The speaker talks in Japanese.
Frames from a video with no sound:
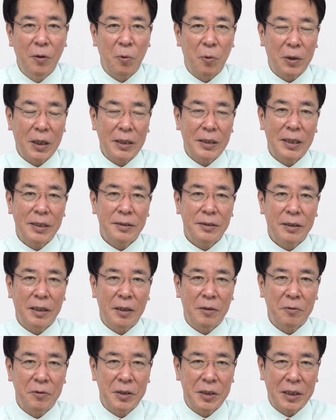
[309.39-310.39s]
お片
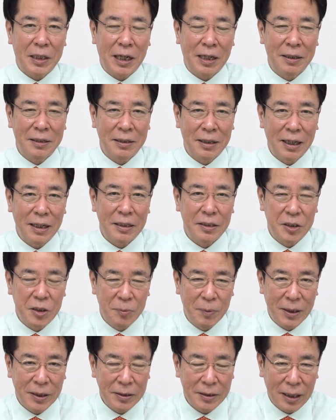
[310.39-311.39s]
付けの時間が
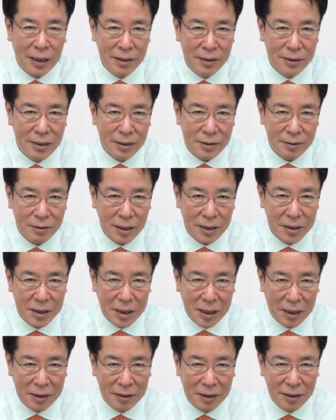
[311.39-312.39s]
一番大切な
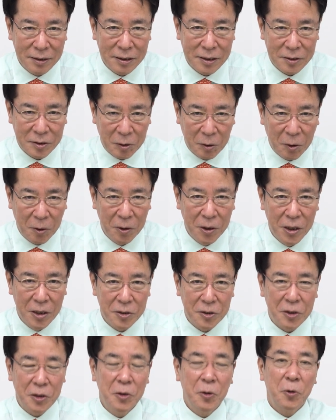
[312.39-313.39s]
時間なんですよ
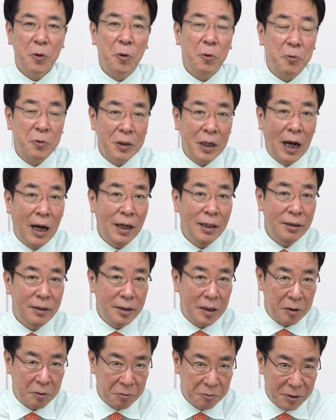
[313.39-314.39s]
次の曲に入っ
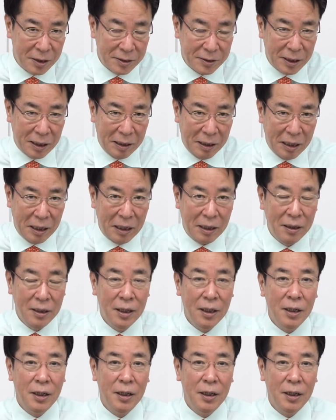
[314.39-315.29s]
ていくんですから